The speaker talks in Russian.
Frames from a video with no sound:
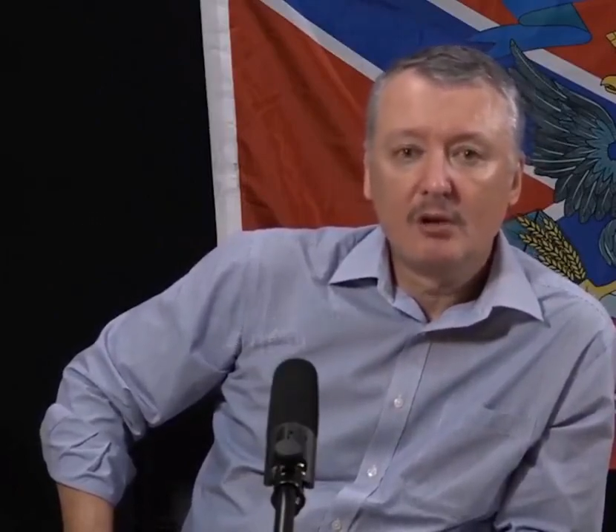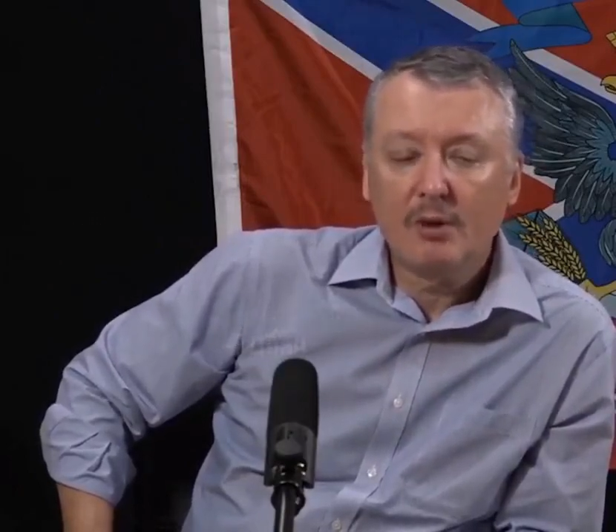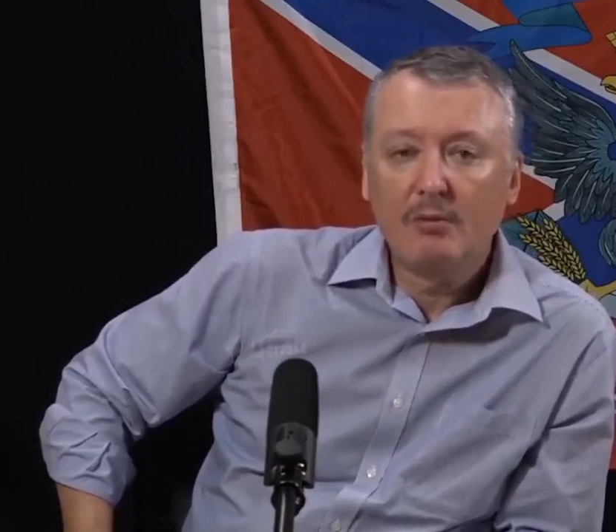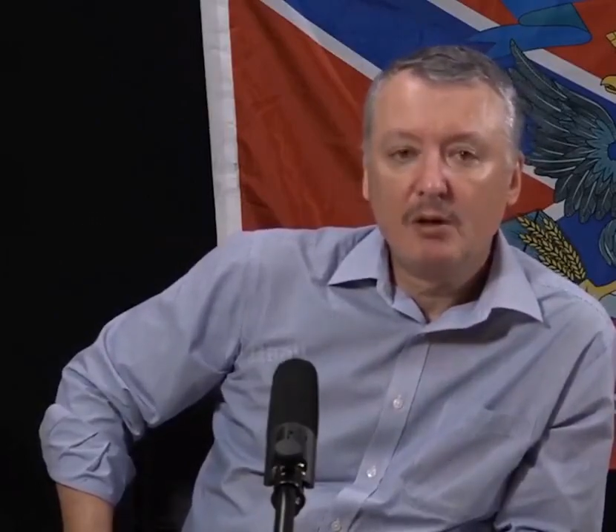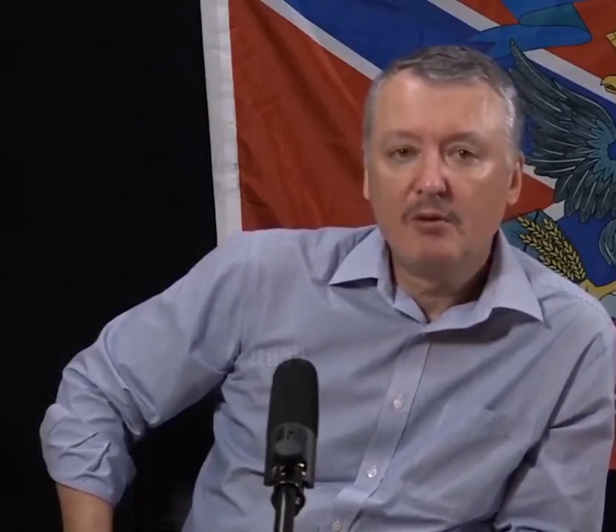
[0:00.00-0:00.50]

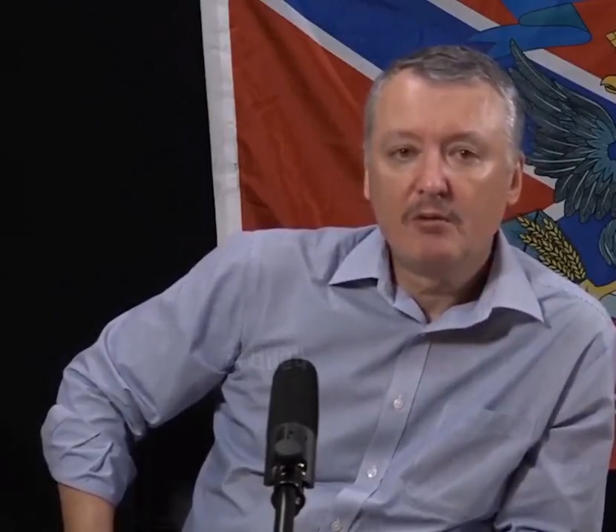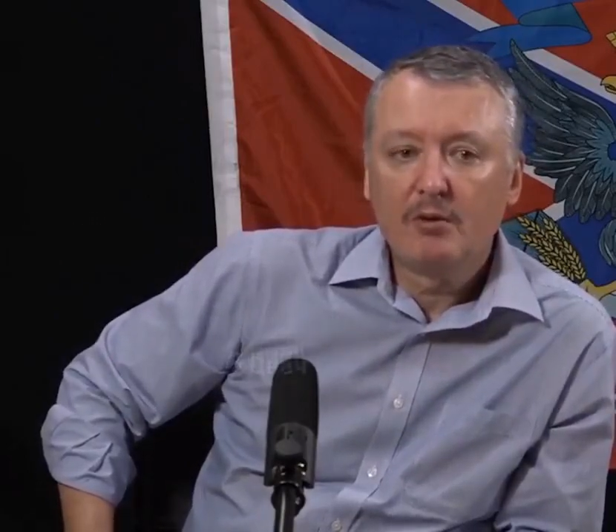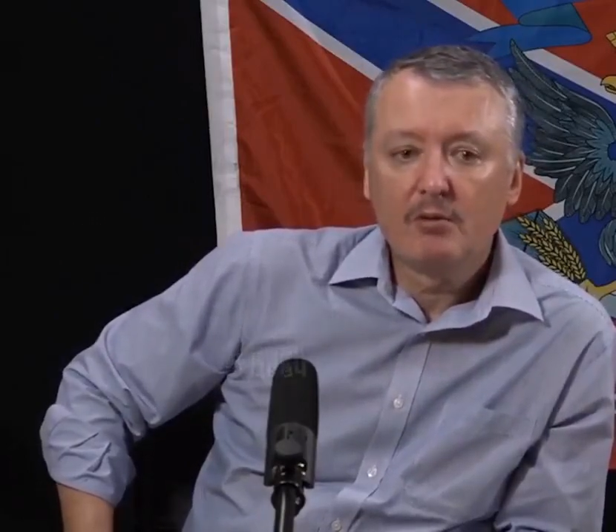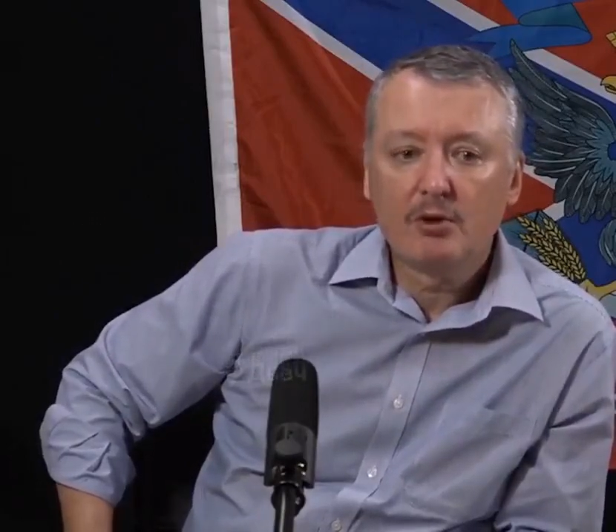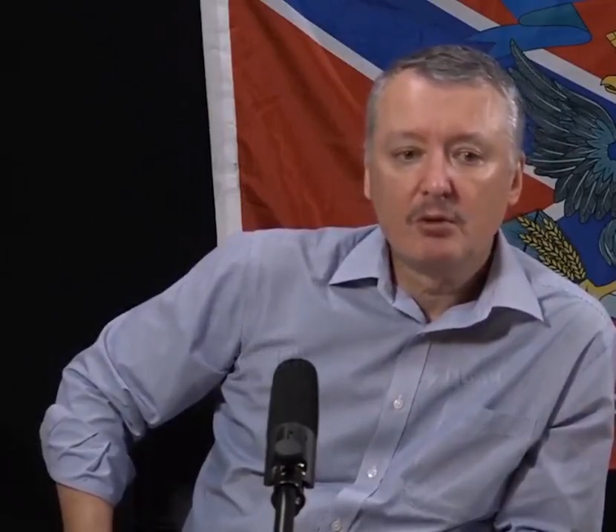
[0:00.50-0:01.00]
Проблема ведь в
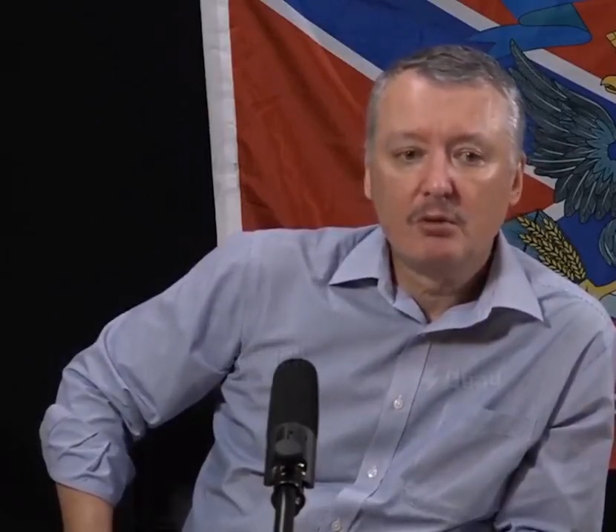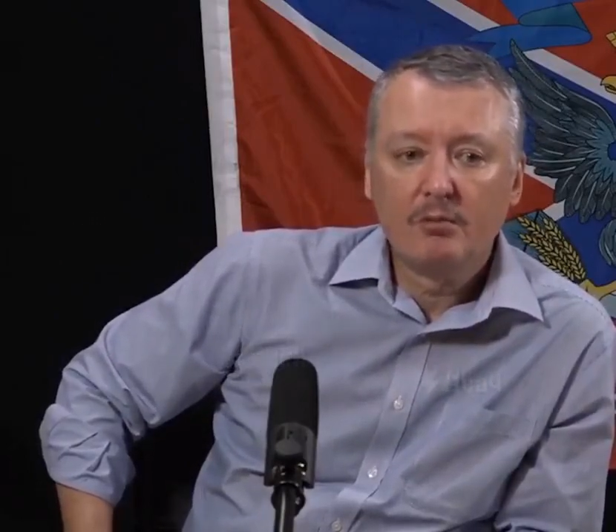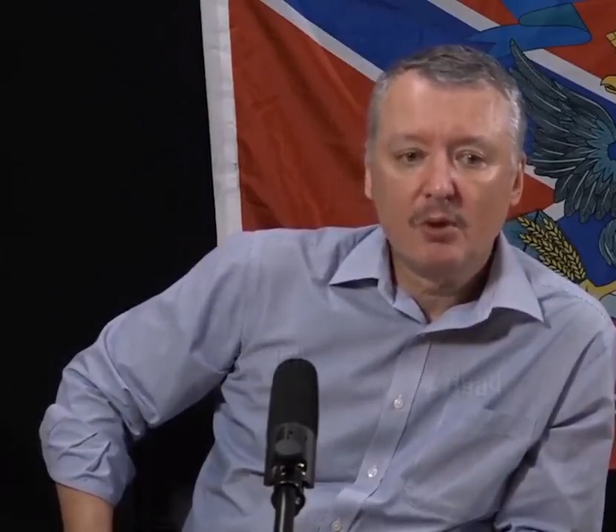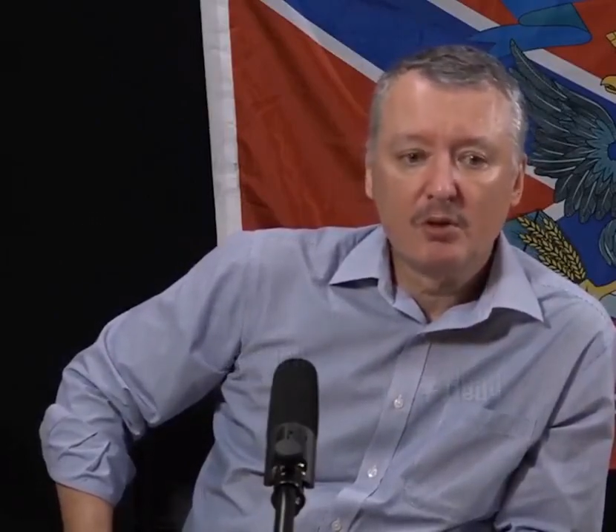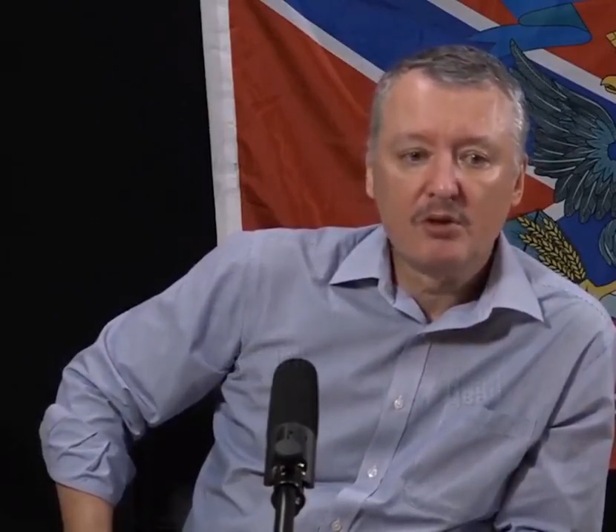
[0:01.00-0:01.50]
том, что
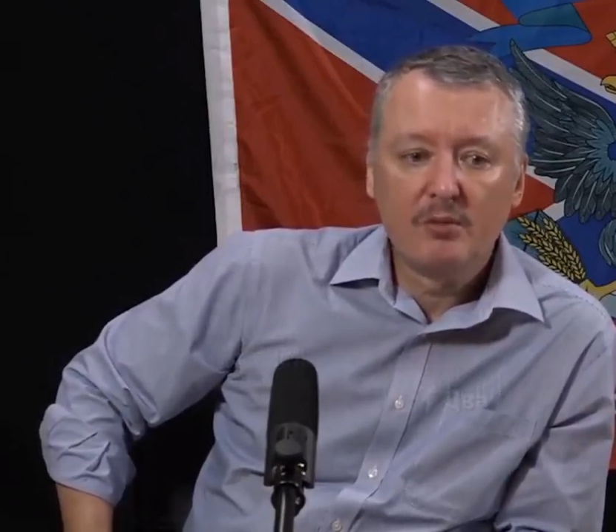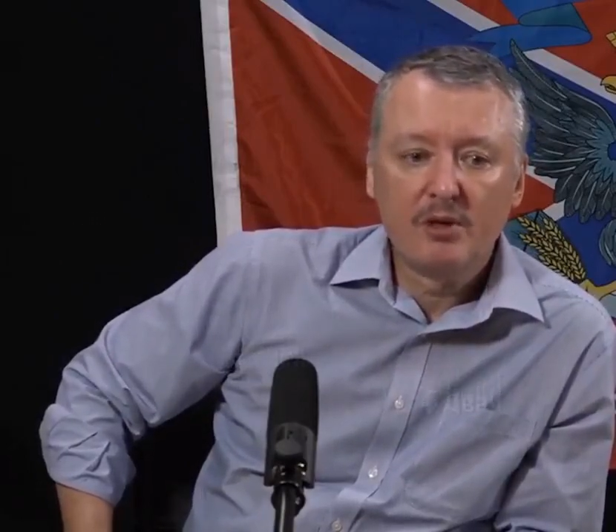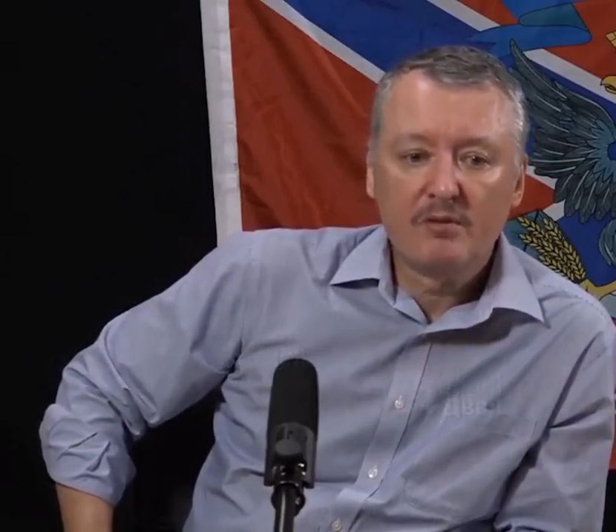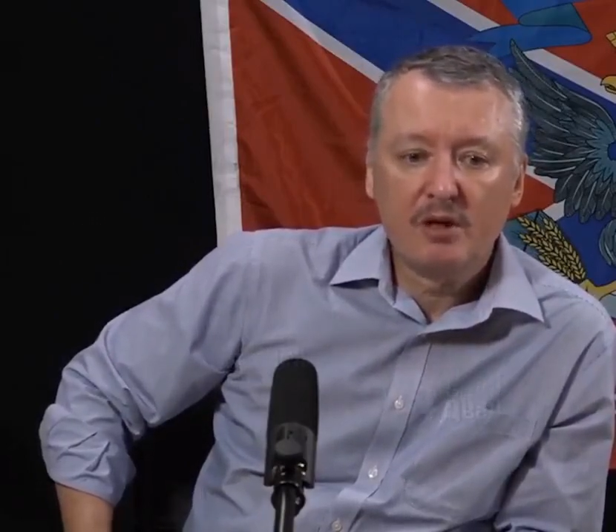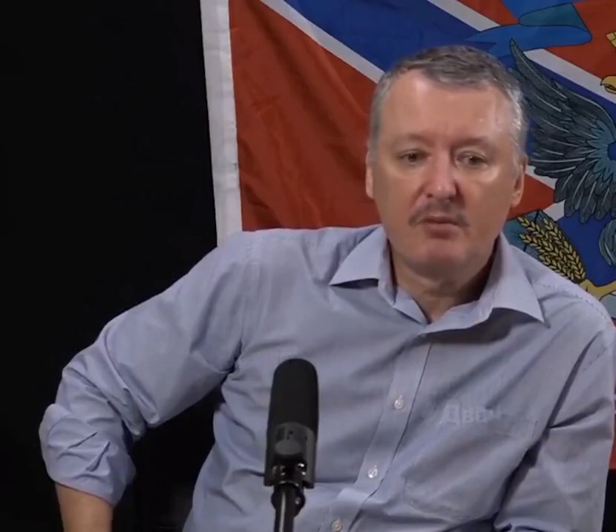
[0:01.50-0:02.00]
просто
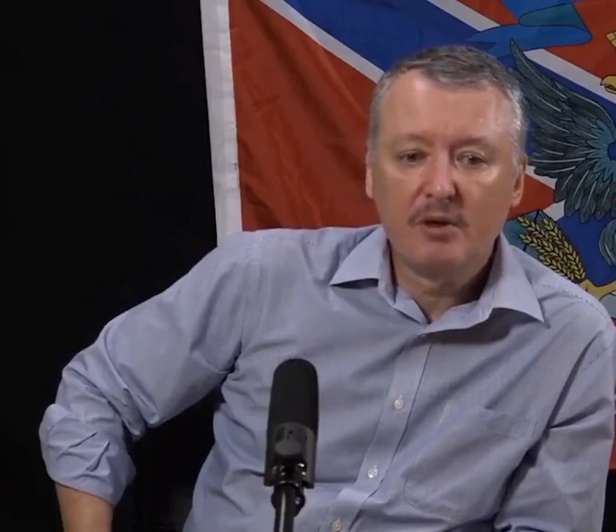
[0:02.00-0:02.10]
призвать